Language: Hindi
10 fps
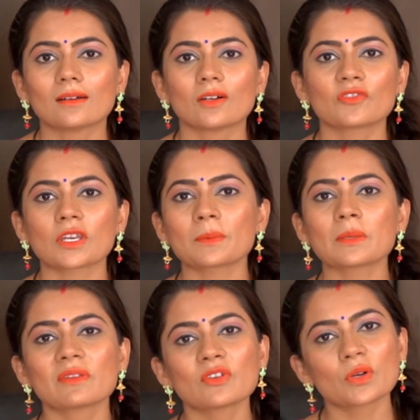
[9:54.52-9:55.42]
और फिर
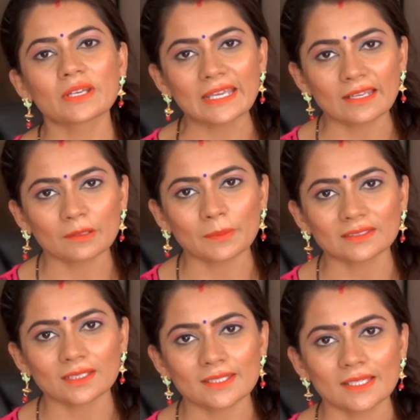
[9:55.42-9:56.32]
अपनी बीवी को नहीं रख
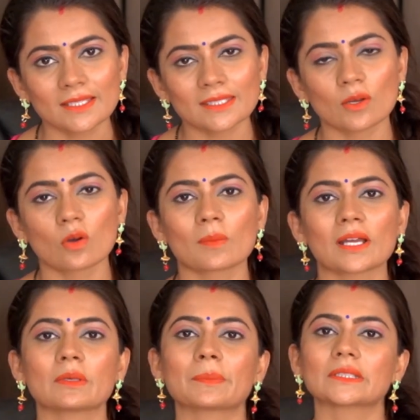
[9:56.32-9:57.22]
पाता सही से और
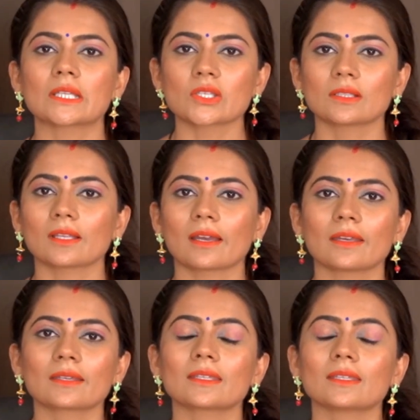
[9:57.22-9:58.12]
बाद में पता चलता
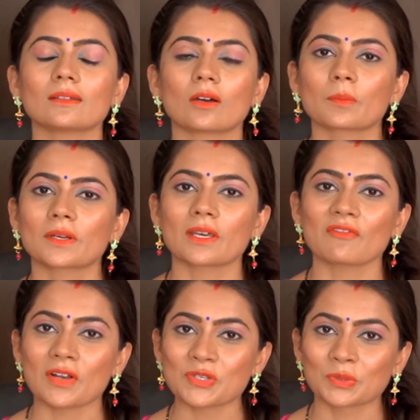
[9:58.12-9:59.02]
है कि और
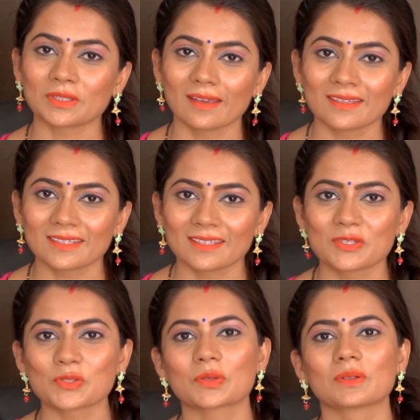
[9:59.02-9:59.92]
पर्दाफाश होता है कि
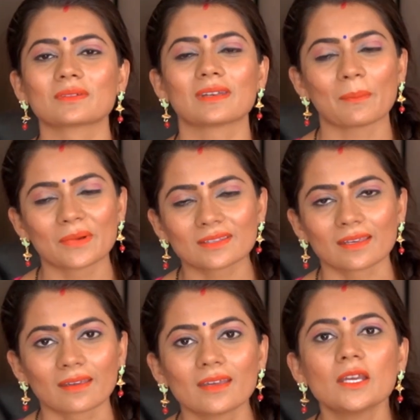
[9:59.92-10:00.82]
ये जो नामर्द
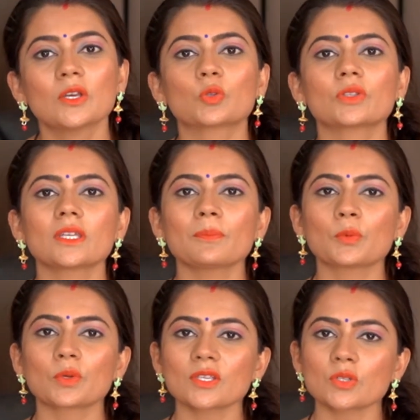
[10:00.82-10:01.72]
है तो ये
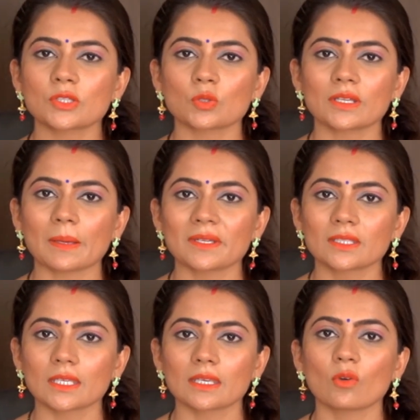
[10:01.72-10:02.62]
पूरी जो स्टोरी आपने
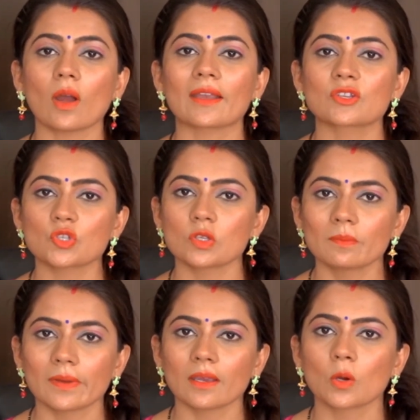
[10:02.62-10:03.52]
देखी वो एक्चुअल
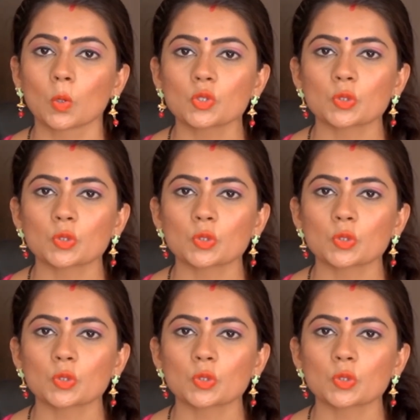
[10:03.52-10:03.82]
में हो